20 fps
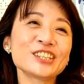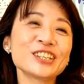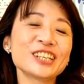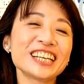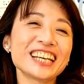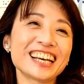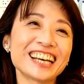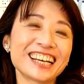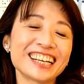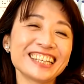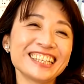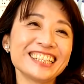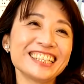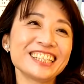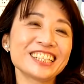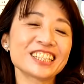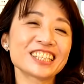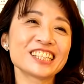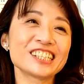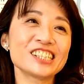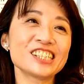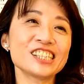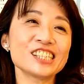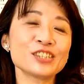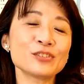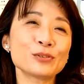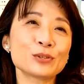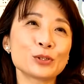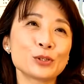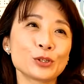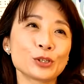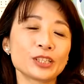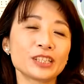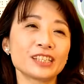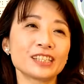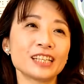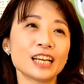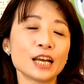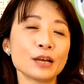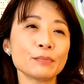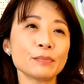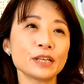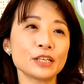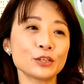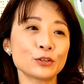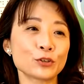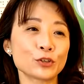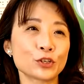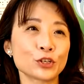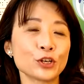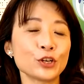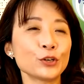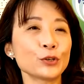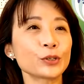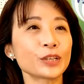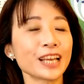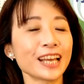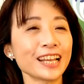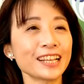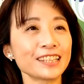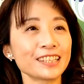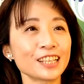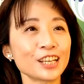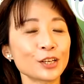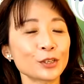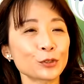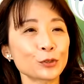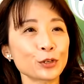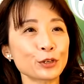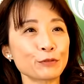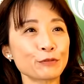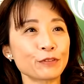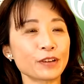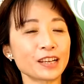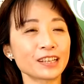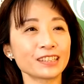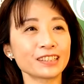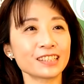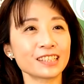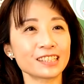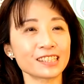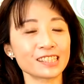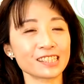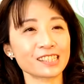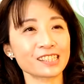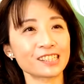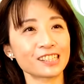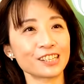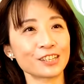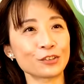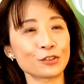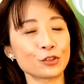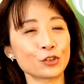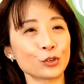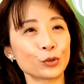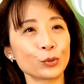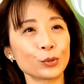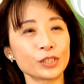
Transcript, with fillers: 对啊。可是我觉得他们有时候看到对方的这个成就，